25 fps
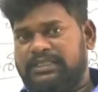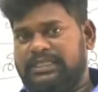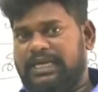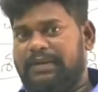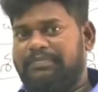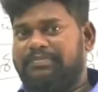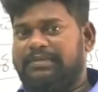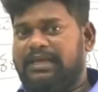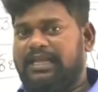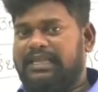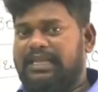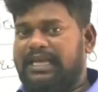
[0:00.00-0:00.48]

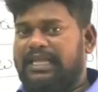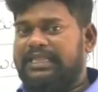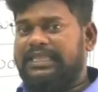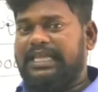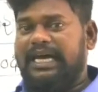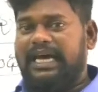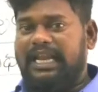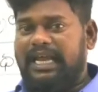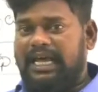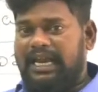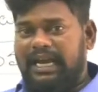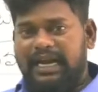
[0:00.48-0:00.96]
సప్త
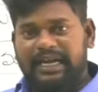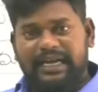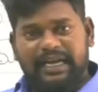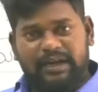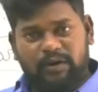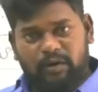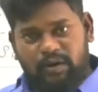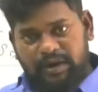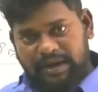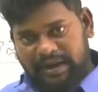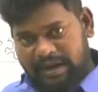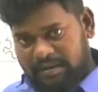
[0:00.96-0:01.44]
సంతానాలు అంటే
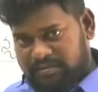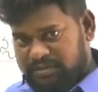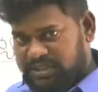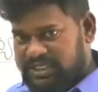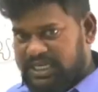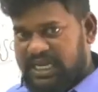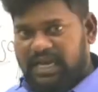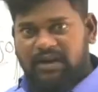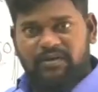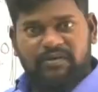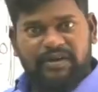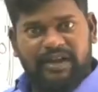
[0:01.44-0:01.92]
కొన్ని
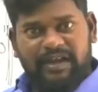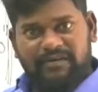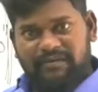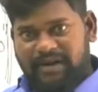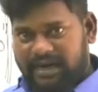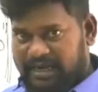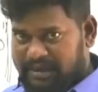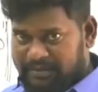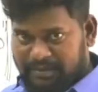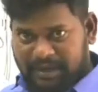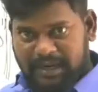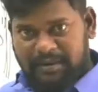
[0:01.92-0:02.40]
అంశాలు ఉన్నాయి
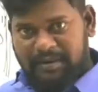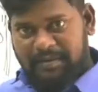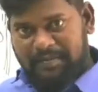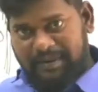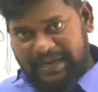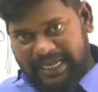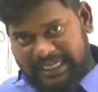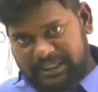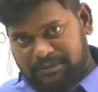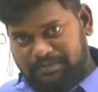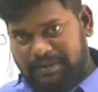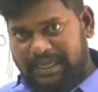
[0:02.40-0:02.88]
వాటిని మనం
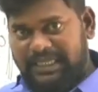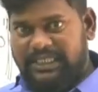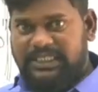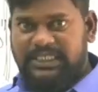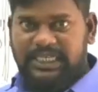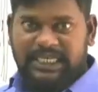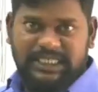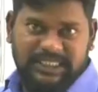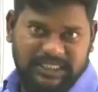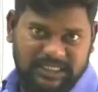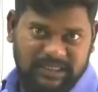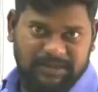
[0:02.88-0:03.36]
ఇప్పుడు ఎక్స్ప్లెయిన్
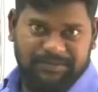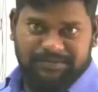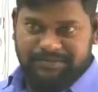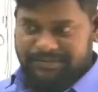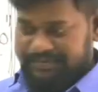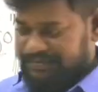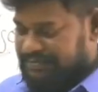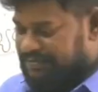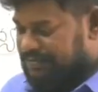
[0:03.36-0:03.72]
చేస్తాం